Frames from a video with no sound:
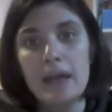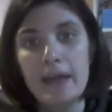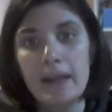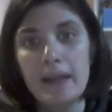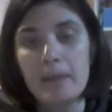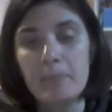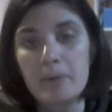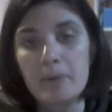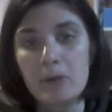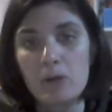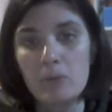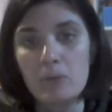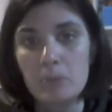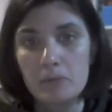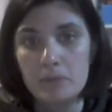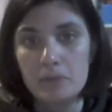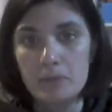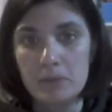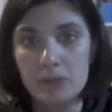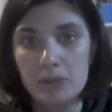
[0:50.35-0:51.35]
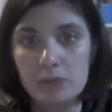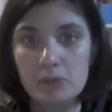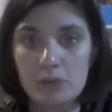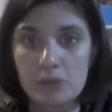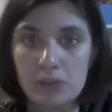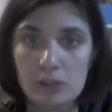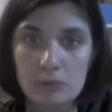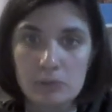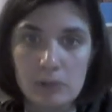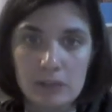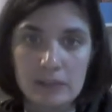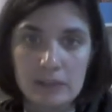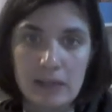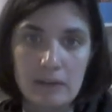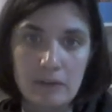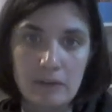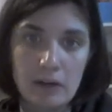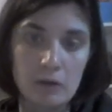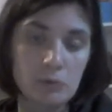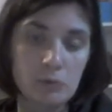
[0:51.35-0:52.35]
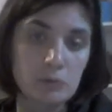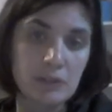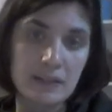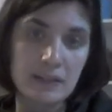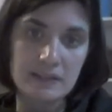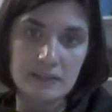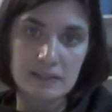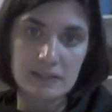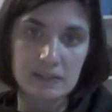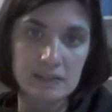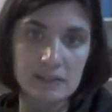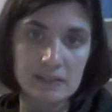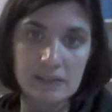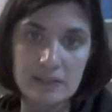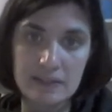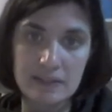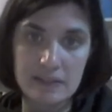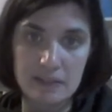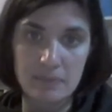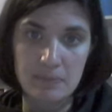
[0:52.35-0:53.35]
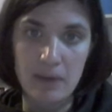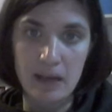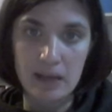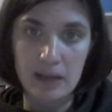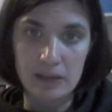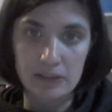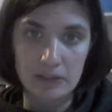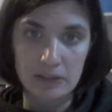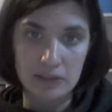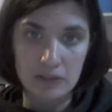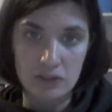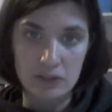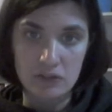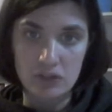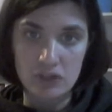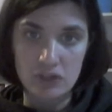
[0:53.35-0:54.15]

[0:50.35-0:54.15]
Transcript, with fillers: Era però un movimento che riguardava una strettissima eh,